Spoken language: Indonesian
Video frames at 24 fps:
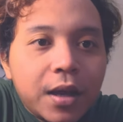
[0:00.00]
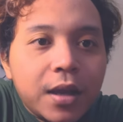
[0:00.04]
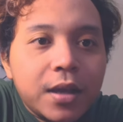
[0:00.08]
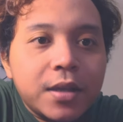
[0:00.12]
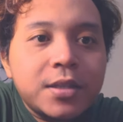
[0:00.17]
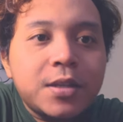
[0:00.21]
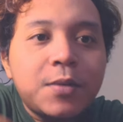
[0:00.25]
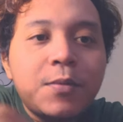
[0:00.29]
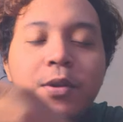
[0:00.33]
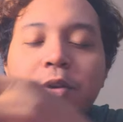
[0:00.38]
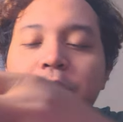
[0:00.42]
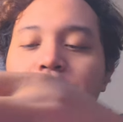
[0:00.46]

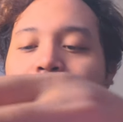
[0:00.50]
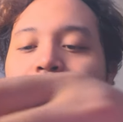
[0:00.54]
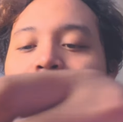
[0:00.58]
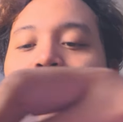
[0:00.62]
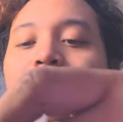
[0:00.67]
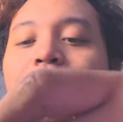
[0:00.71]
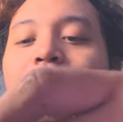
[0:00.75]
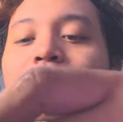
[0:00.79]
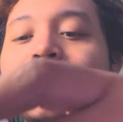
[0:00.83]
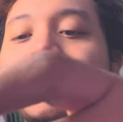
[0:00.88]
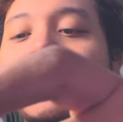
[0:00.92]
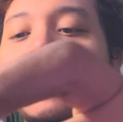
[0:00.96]
Assalamualaikum
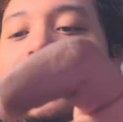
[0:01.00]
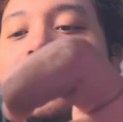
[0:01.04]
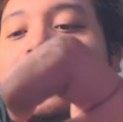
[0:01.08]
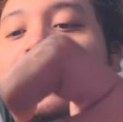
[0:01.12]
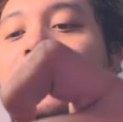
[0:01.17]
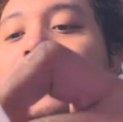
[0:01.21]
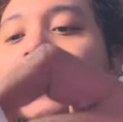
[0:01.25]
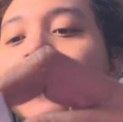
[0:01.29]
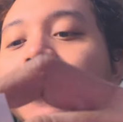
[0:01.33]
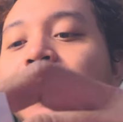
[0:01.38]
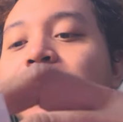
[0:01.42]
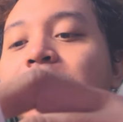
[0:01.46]
teman-teman.
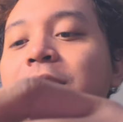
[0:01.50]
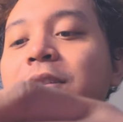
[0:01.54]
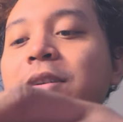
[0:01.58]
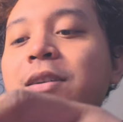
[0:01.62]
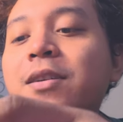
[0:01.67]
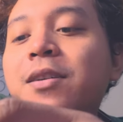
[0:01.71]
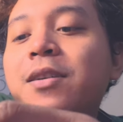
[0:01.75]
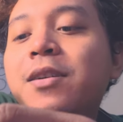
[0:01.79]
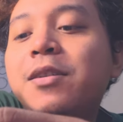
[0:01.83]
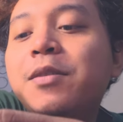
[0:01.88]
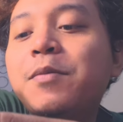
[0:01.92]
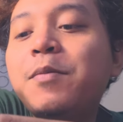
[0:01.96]

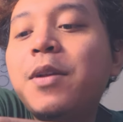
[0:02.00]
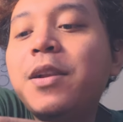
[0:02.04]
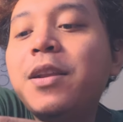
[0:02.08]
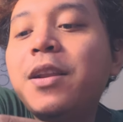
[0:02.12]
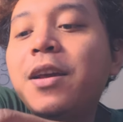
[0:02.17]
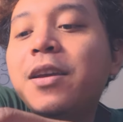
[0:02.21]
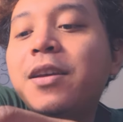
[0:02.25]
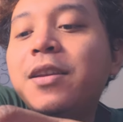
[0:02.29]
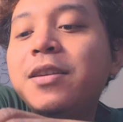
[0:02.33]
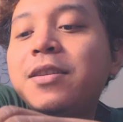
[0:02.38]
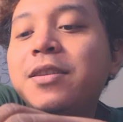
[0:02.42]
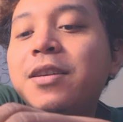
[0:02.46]
Uh, kembali
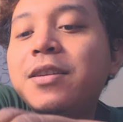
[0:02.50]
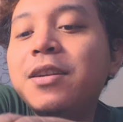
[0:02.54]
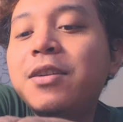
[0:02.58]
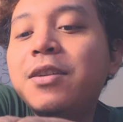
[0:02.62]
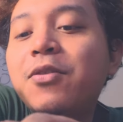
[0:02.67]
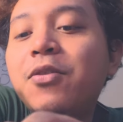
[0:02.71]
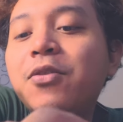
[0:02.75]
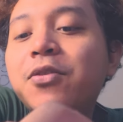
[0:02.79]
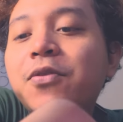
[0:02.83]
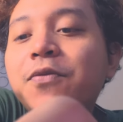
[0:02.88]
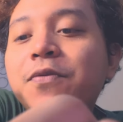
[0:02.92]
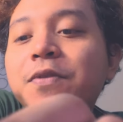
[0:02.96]
lagi di channel
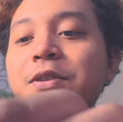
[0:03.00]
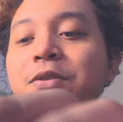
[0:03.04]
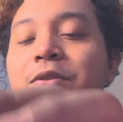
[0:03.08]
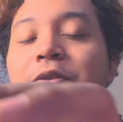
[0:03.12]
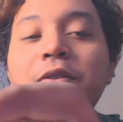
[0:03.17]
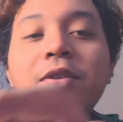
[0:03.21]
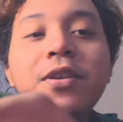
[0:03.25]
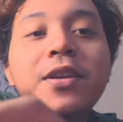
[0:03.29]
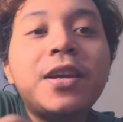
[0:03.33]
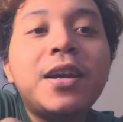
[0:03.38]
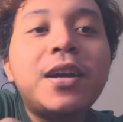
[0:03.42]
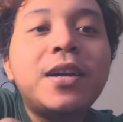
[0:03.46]
Kono
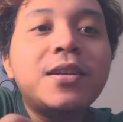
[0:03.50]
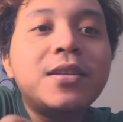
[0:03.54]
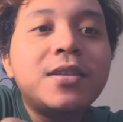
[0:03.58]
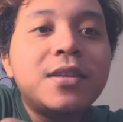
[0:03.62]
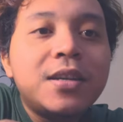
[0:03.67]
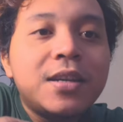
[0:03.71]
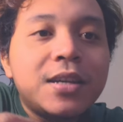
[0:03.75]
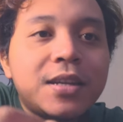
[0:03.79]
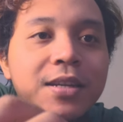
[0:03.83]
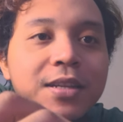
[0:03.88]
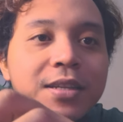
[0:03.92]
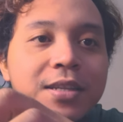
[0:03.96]
History ya.
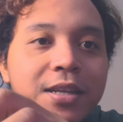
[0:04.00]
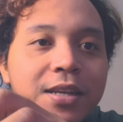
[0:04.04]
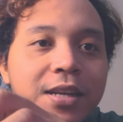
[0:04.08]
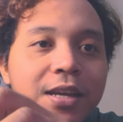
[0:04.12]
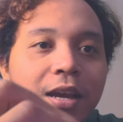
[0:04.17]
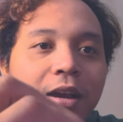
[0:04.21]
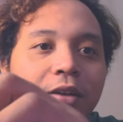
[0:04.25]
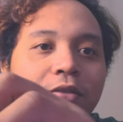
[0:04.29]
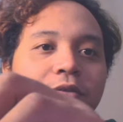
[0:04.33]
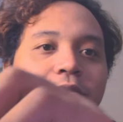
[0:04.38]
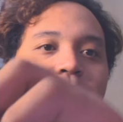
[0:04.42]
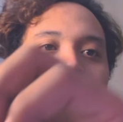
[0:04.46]
Di sini
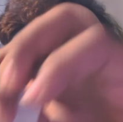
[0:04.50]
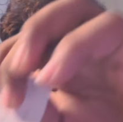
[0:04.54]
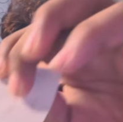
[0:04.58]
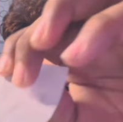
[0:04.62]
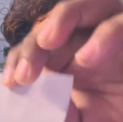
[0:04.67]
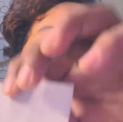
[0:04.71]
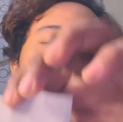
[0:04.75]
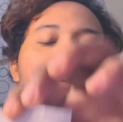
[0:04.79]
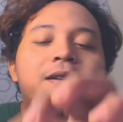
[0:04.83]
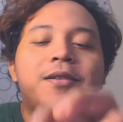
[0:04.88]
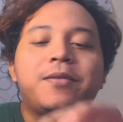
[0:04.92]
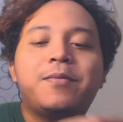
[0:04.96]
aku
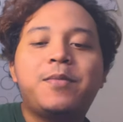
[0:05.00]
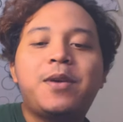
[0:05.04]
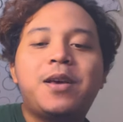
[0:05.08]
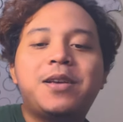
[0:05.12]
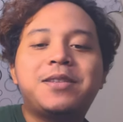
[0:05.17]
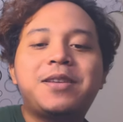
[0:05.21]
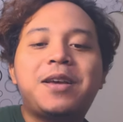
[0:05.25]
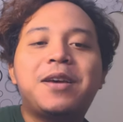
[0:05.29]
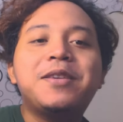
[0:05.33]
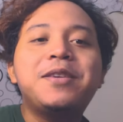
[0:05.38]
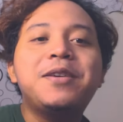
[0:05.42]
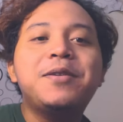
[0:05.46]
pakai
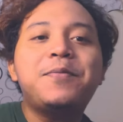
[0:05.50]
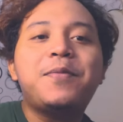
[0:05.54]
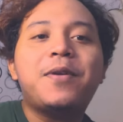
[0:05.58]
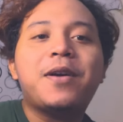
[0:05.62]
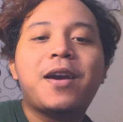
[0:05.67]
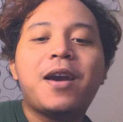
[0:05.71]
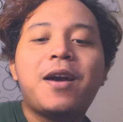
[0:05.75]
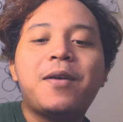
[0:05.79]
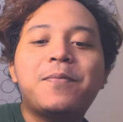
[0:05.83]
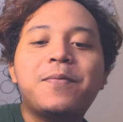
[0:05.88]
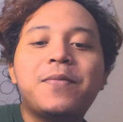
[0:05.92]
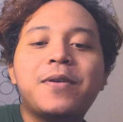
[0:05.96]
biasa aja, pakai
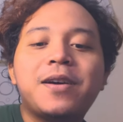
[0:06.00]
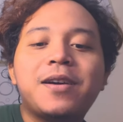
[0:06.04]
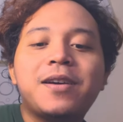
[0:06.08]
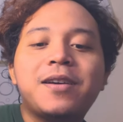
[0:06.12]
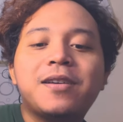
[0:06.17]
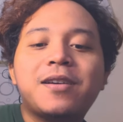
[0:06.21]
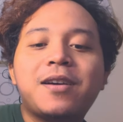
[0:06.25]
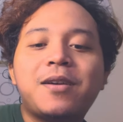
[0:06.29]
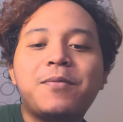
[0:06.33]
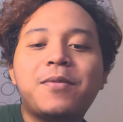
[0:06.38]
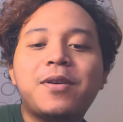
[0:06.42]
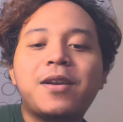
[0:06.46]
HP
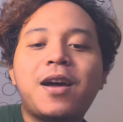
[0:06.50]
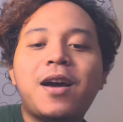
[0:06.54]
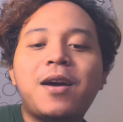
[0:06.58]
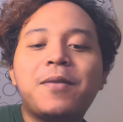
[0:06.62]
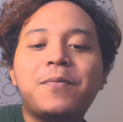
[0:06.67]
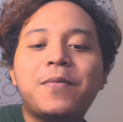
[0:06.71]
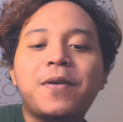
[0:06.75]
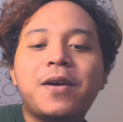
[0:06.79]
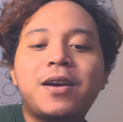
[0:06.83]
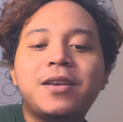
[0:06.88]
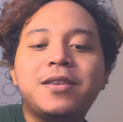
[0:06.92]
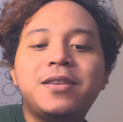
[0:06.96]
kamera
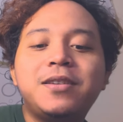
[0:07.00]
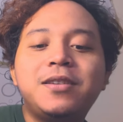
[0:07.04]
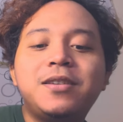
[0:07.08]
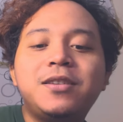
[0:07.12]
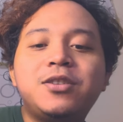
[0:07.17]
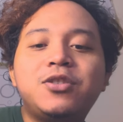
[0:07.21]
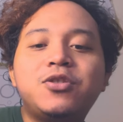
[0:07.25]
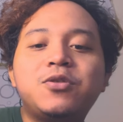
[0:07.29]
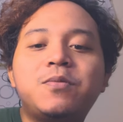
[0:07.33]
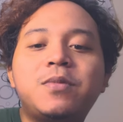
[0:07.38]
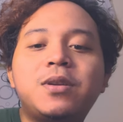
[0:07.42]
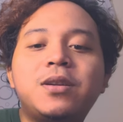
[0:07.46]
HP aja
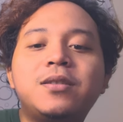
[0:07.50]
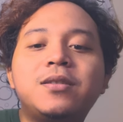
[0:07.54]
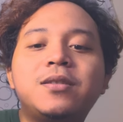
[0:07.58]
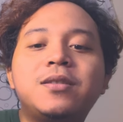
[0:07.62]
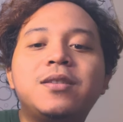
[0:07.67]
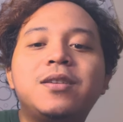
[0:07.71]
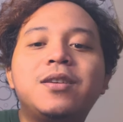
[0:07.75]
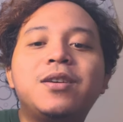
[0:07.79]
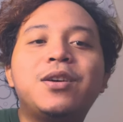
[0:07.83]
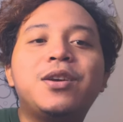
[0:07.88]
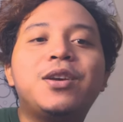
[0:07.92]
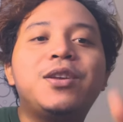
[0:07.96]
nih. Cuman
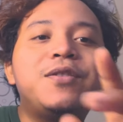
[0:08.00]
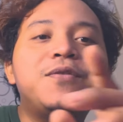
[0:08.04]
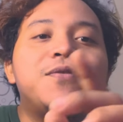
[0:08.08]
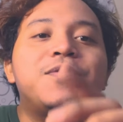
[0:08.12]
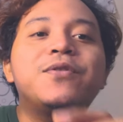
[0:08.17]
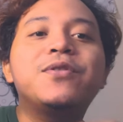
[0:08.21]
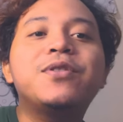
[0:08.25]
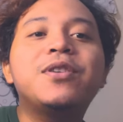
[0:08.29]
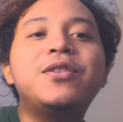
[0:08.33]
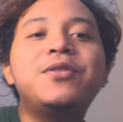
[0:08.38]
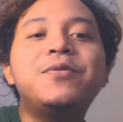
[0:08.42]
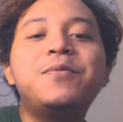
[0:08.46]

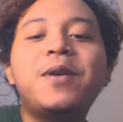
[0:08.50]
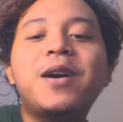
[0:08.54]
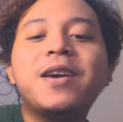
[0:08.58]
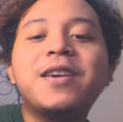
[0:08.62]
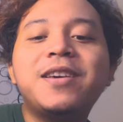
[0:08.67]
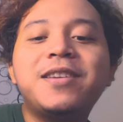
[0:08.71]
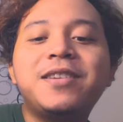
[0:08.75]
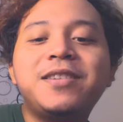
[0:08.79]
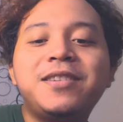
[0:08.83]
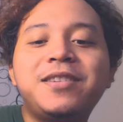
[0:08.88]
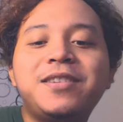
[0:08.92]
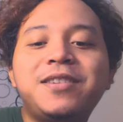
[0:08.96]
infonya
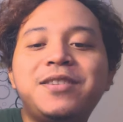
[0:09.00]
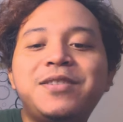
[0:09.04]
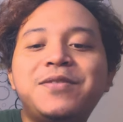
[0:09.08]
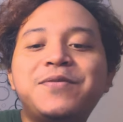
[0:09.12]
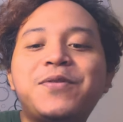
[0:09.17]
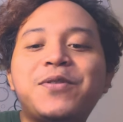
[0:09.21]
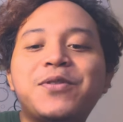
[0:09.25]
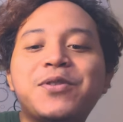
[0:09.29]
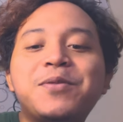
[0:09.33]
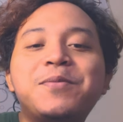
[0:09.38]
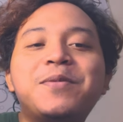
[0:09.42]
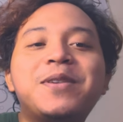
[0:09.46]
lumayan nih,
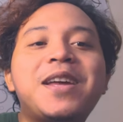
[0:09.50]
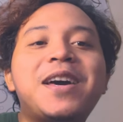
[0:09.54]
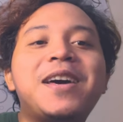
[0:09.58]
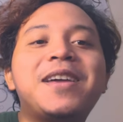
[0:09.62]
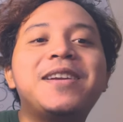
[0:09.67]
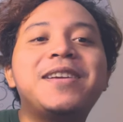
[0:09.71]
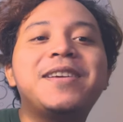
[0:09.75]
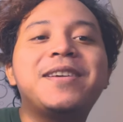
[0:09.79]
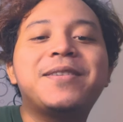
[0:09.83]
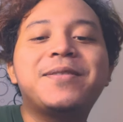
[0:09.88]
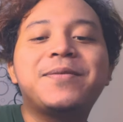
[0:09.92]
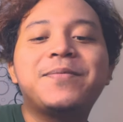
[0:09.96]
infonya
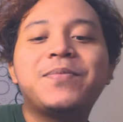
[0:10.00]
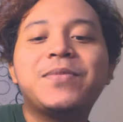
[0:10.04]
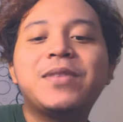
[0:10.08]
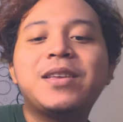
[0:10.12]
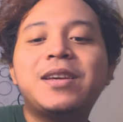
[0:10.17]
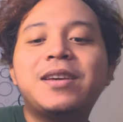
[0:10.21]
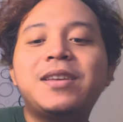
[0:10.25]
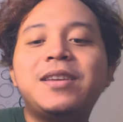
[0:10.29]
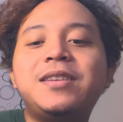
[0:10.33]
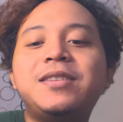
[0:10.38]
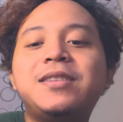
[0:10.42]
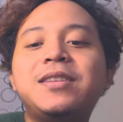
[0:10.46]
menarik.
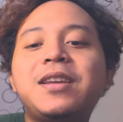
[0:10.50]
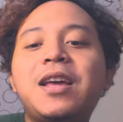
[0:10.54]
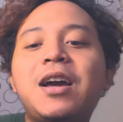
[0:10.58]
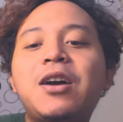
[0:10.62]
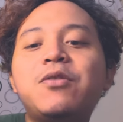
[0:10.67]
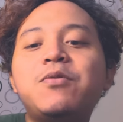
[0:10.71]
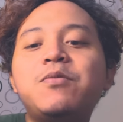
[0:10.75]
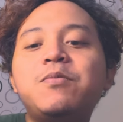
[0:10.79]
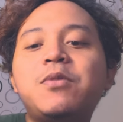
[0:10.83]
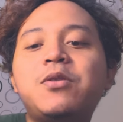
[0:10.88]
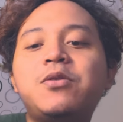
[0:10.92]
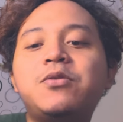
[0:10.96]
Di sini
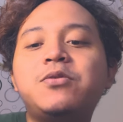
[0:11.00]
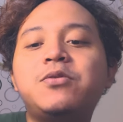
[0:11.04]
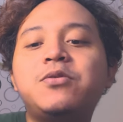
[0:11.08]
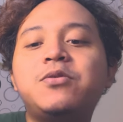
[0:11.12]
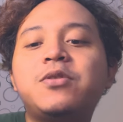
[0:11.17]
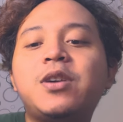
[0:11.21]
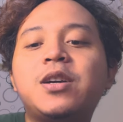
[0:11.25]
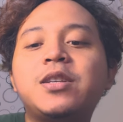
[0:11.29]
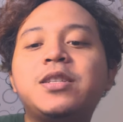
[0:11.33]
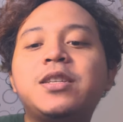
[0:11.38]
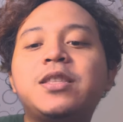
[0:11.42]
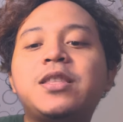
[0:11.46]
aku
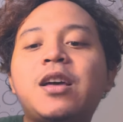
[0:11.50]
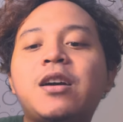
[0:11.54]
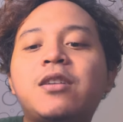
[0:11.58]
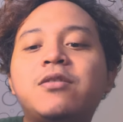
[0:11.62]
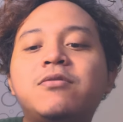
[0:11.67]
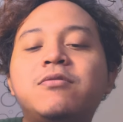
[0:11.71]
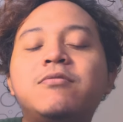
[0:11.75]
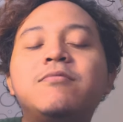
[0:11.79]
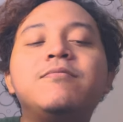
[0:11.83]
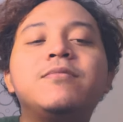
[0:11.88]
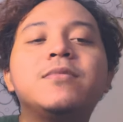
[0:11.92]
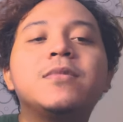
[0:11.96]
mau ngasih tahu